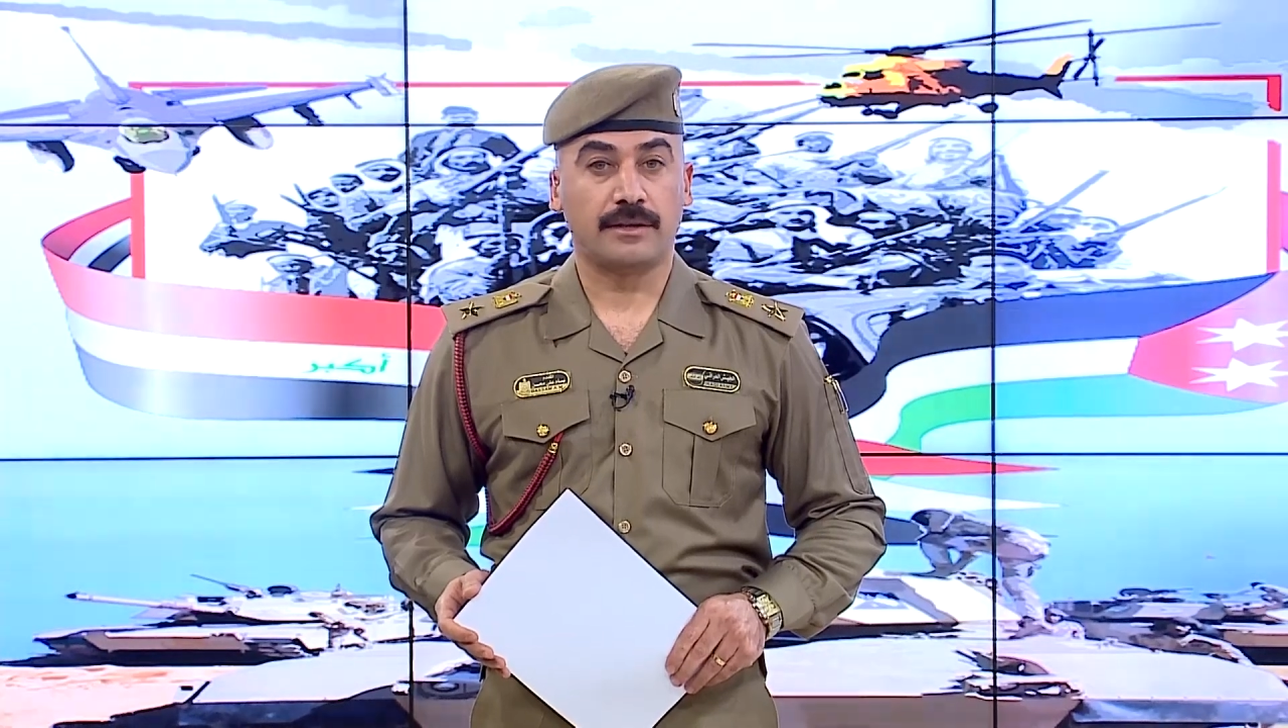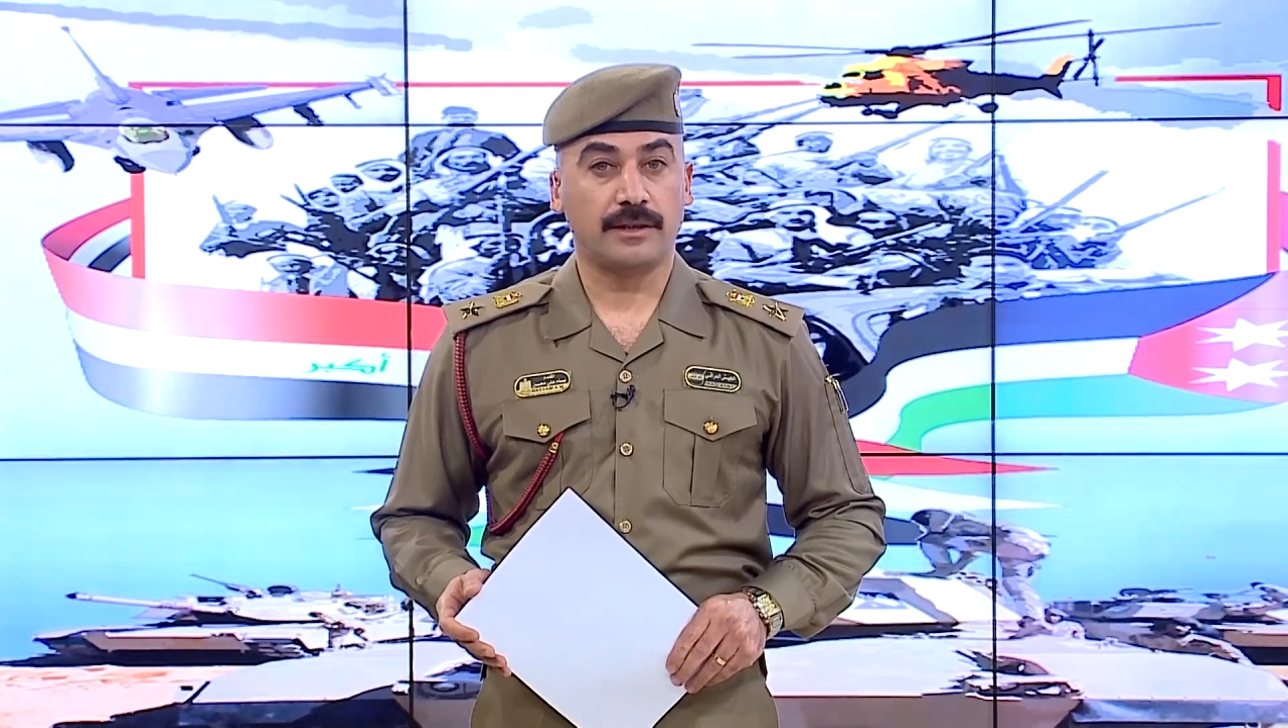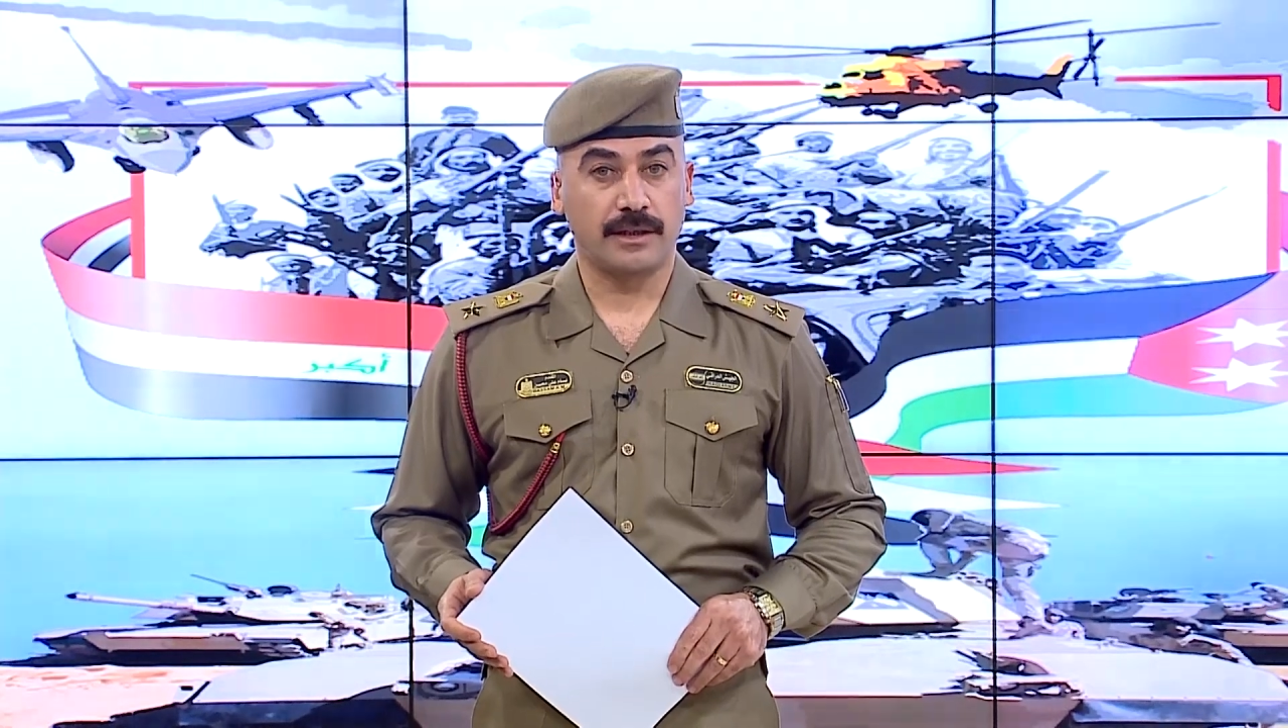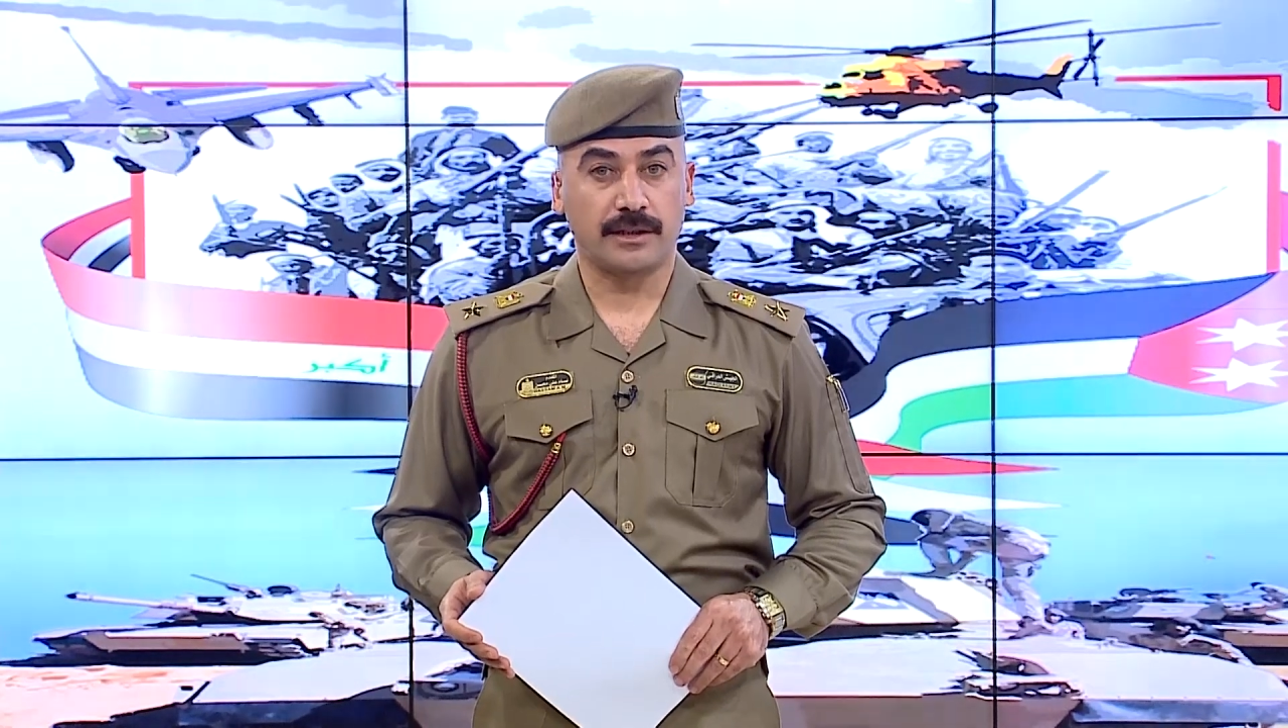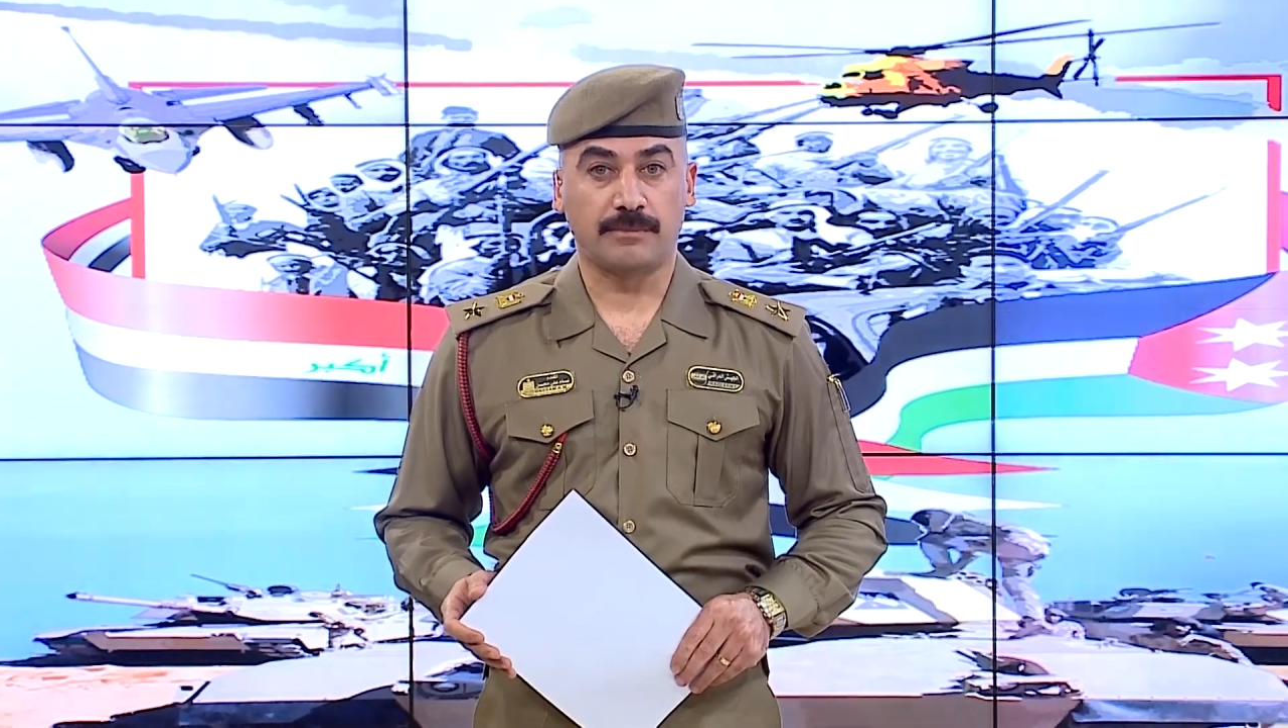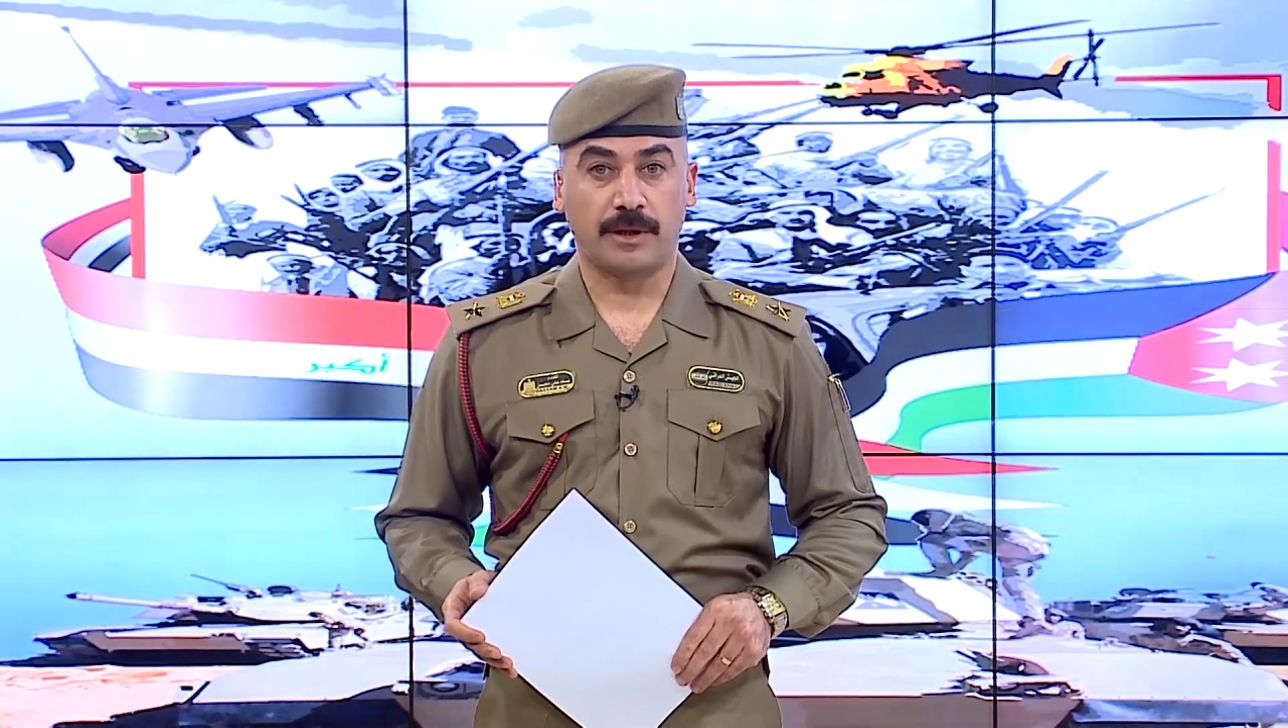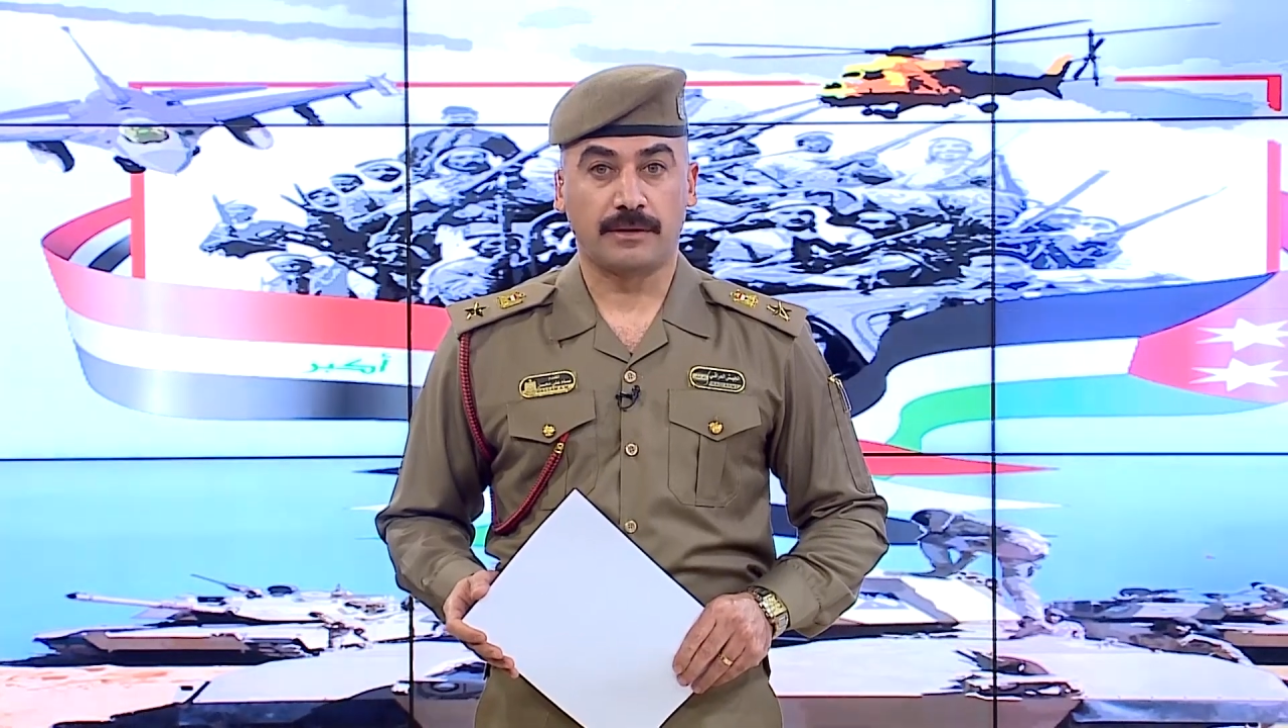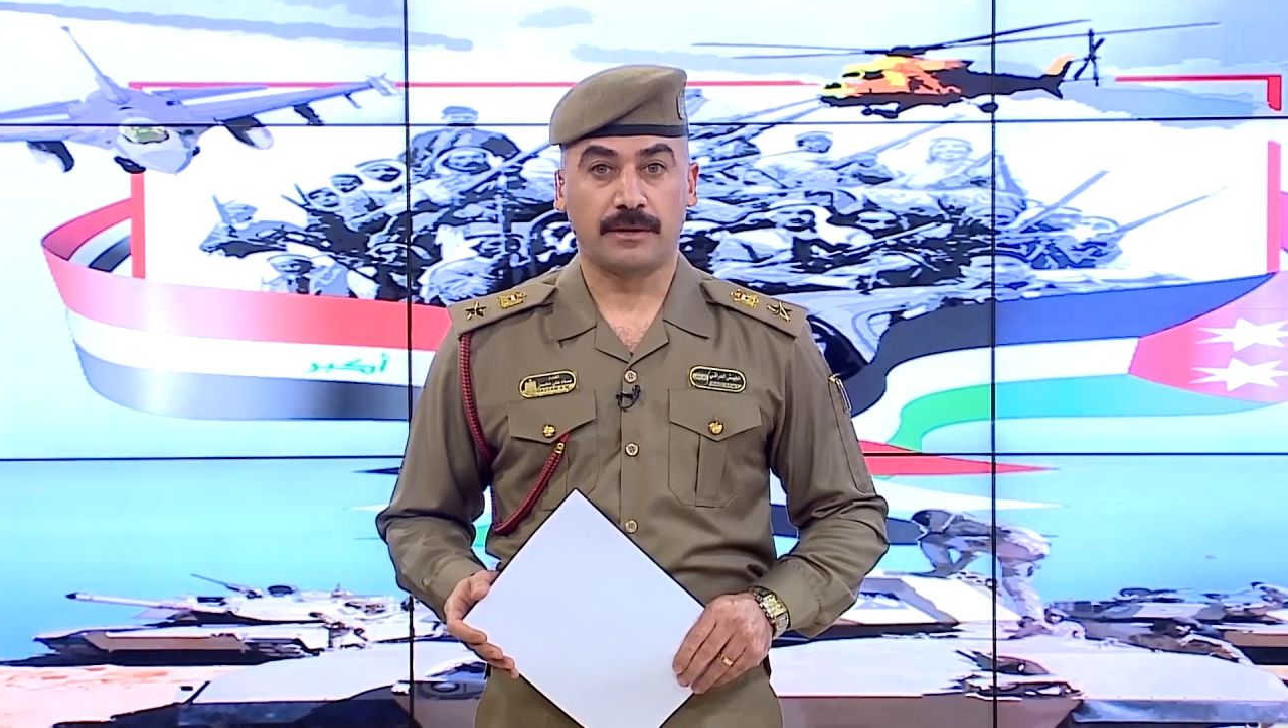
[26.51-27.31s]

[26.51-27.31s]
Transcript: للخدمة